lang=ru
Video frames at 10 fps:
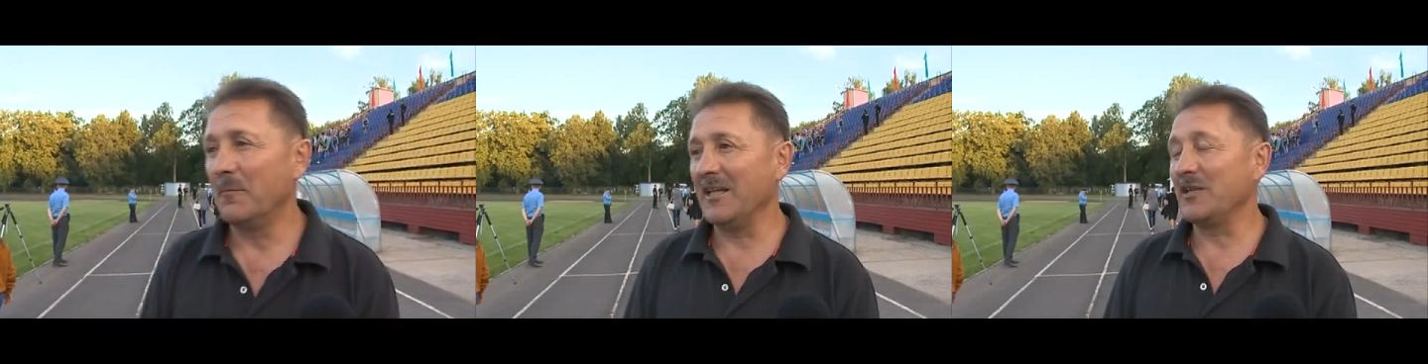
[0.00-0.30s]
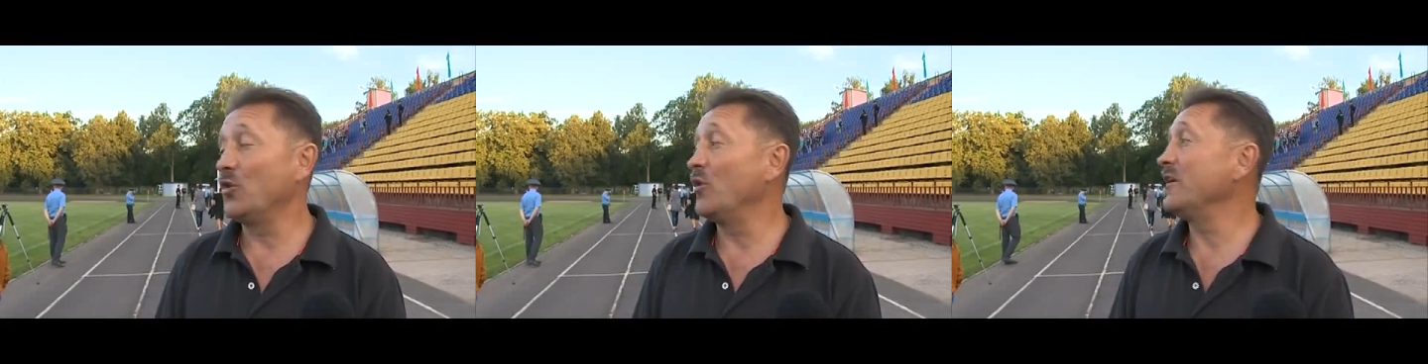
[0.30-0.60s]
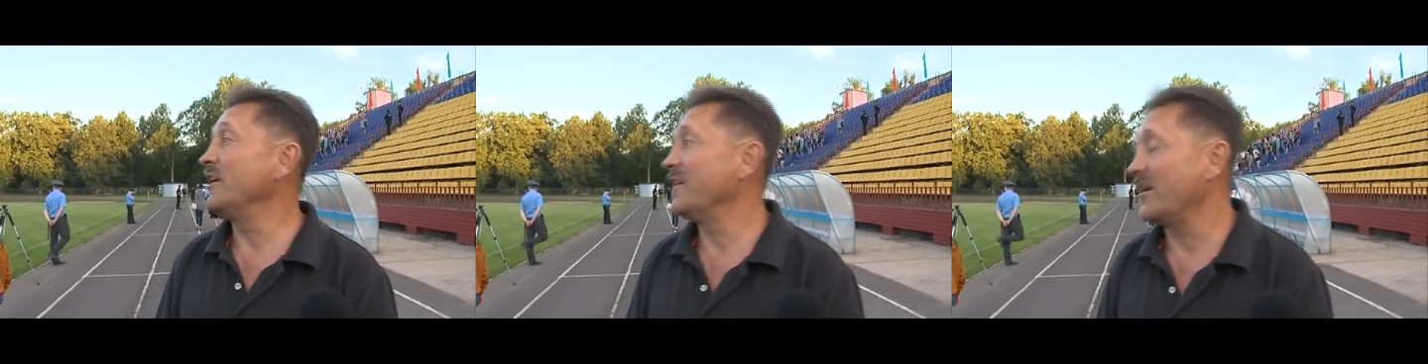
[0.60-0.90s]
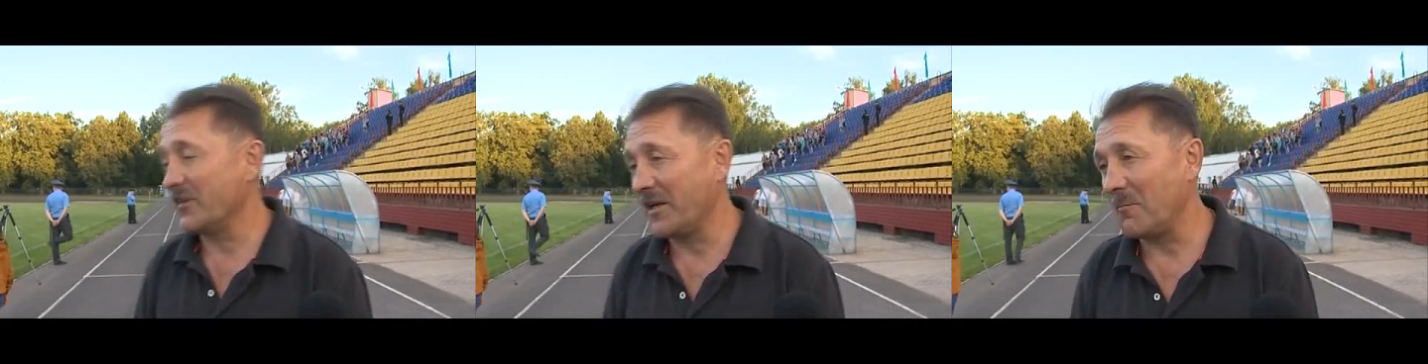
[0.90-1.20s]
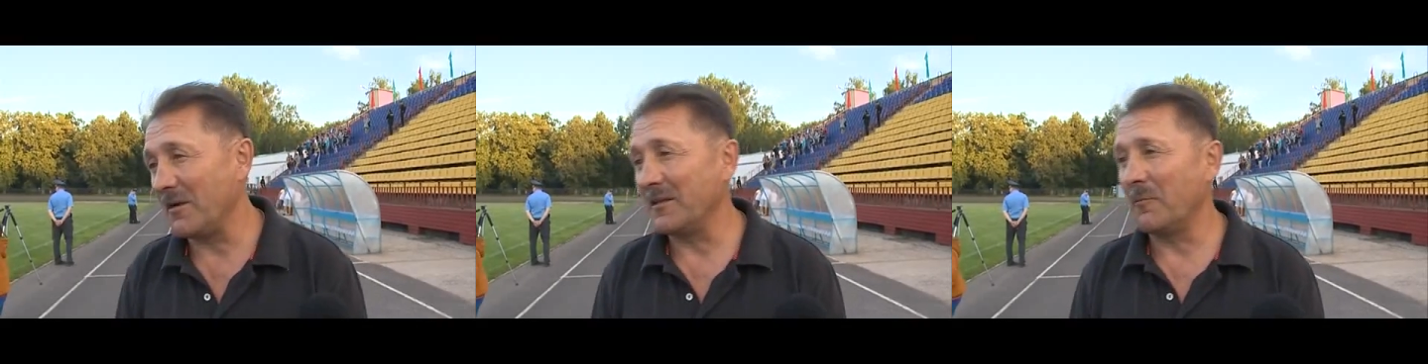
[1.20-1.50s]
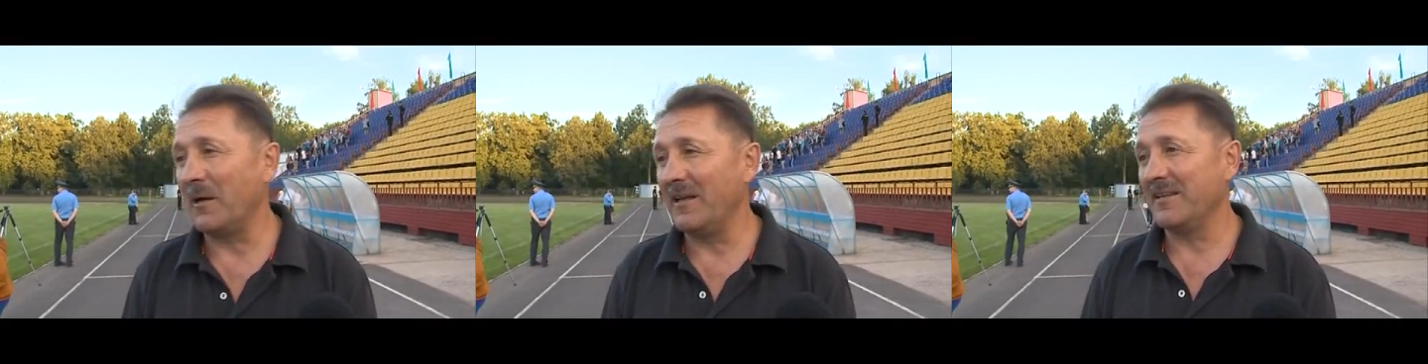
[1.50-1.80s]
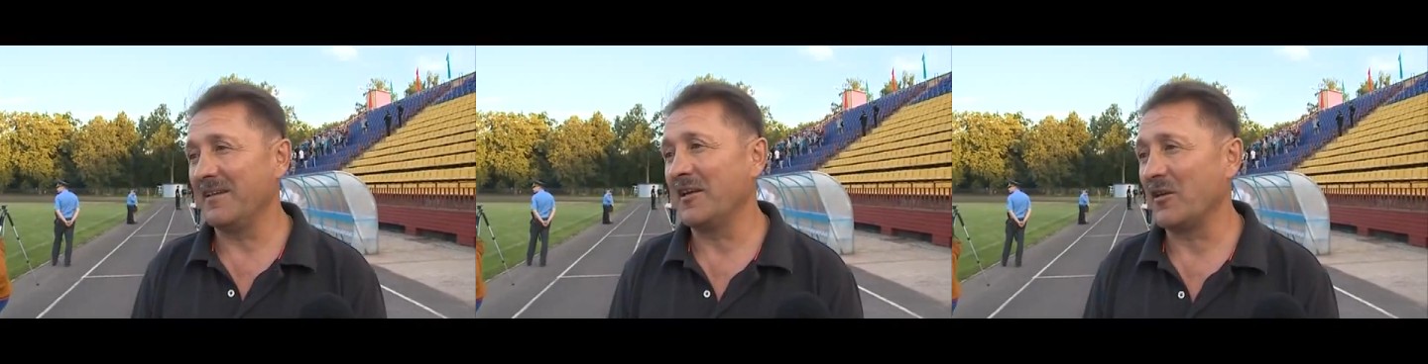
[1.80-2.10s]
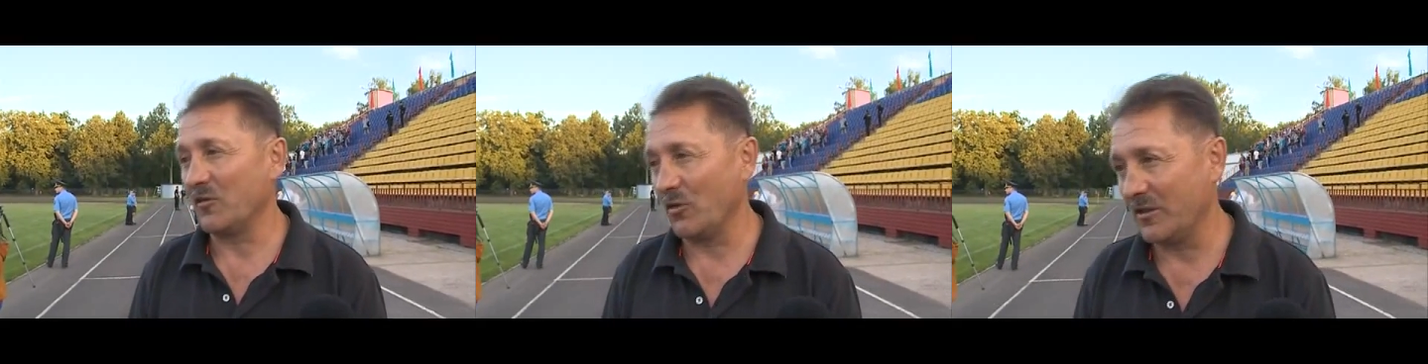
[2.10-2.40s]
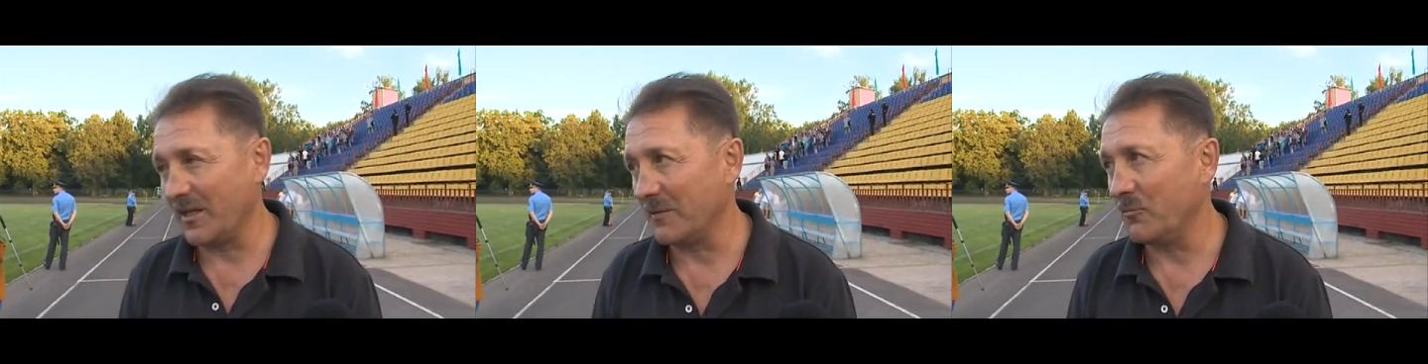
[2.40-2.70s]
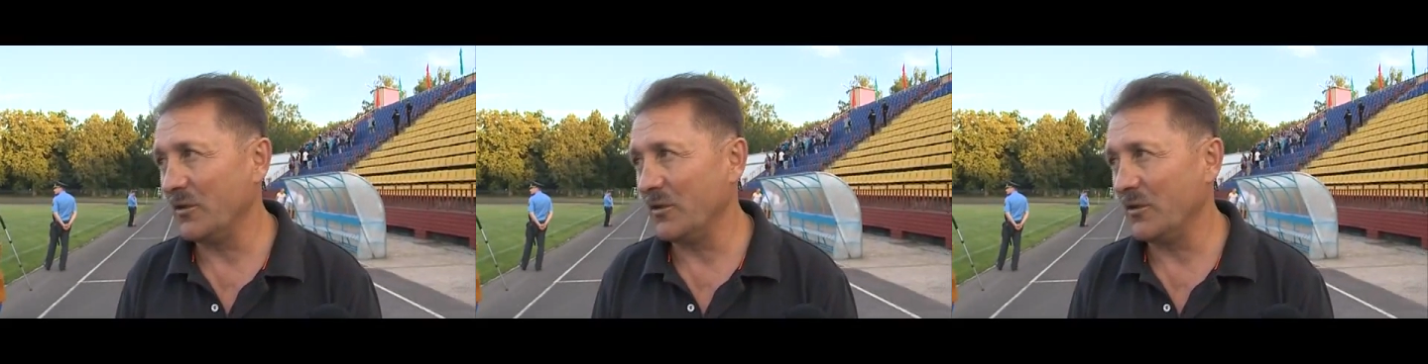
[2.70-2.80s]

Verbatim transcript: молодой и нашей командой болеть за их результат.